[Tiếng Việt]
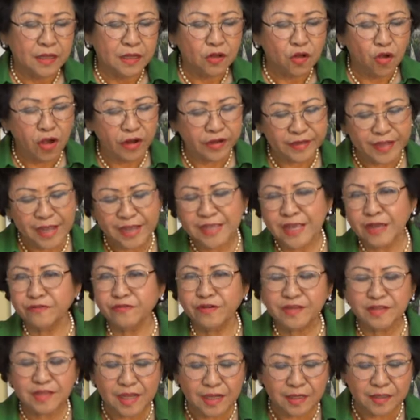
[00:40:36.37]
Còn các nhà
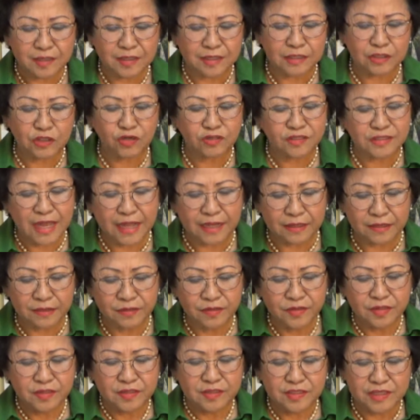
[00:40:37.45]
phân tích thì cho rằng
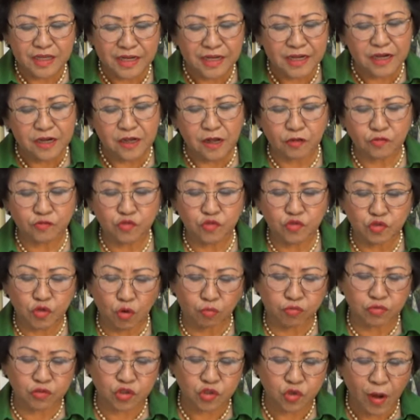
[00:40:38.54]
chiến lược
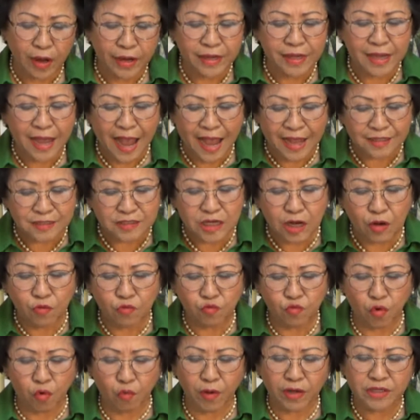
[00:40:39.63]
trục xoáy Á Châu
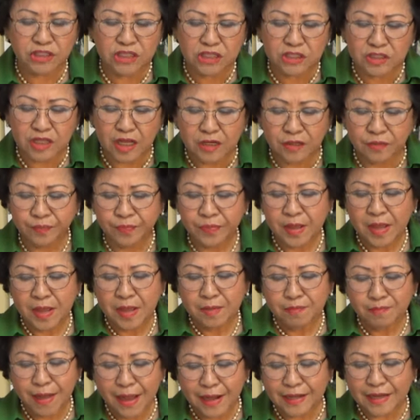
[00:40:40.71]
của Washington
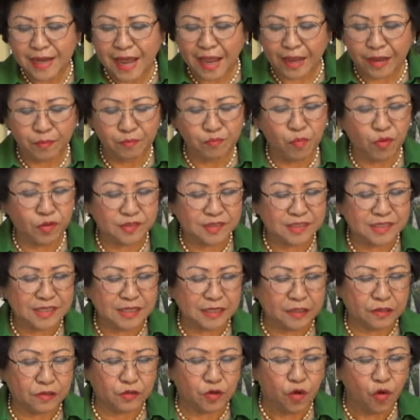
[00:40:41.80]
mang lại một
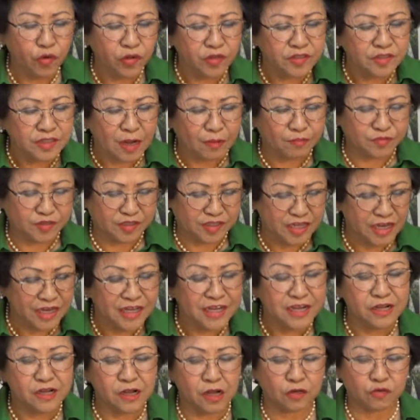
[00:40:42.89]
sự đối trọng chiến
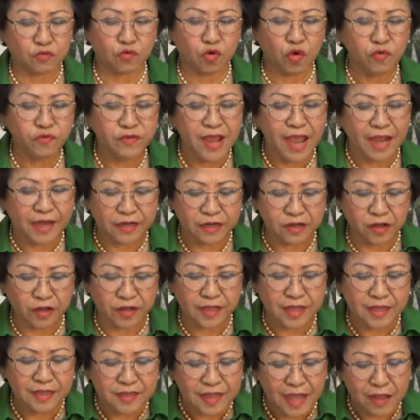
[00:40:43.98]
lược đối với ảnh hưởng
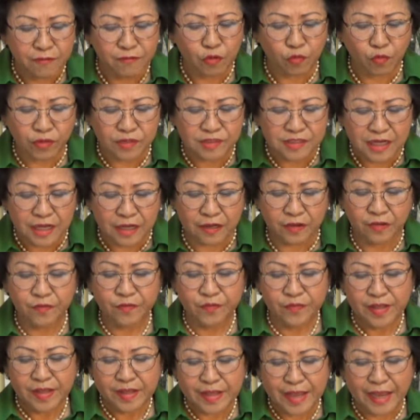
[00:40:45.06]
kinh tế và quân sự
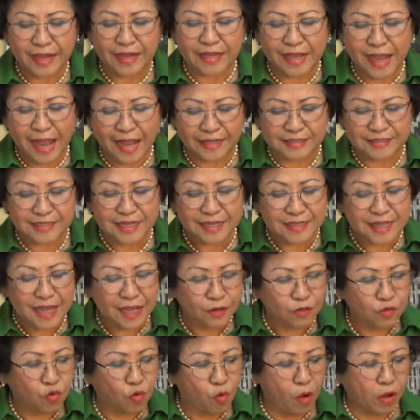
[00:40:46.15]
ngày càng gia
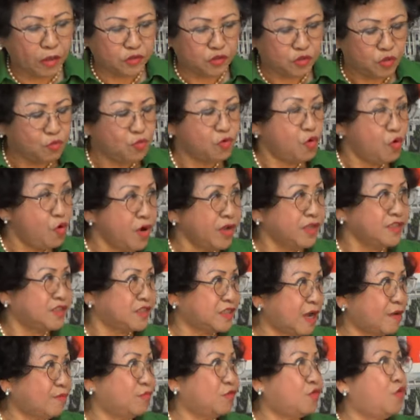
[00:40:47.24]
tăng của Trung Quốc
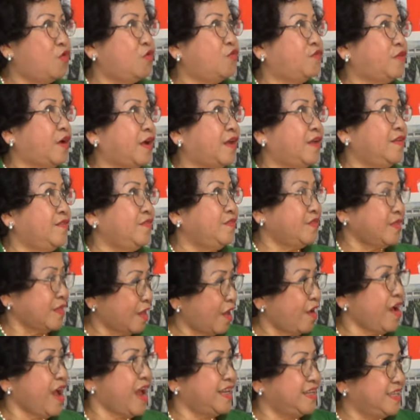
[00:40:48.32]
trong khu vực.
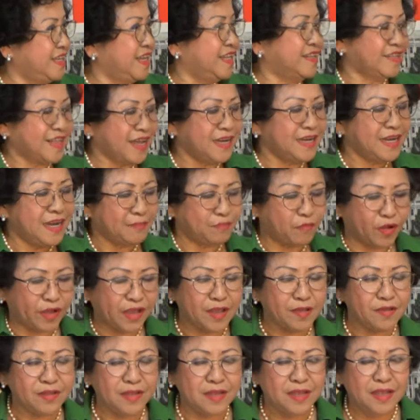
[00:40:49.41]
Đó, anh nhìn thấy là một
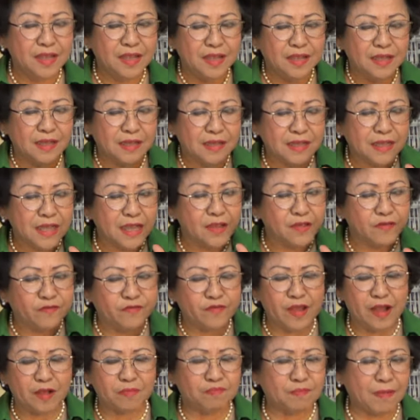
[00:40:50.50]
cái cái
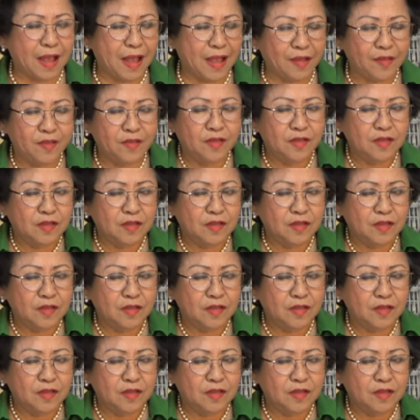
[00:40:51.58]
việc mà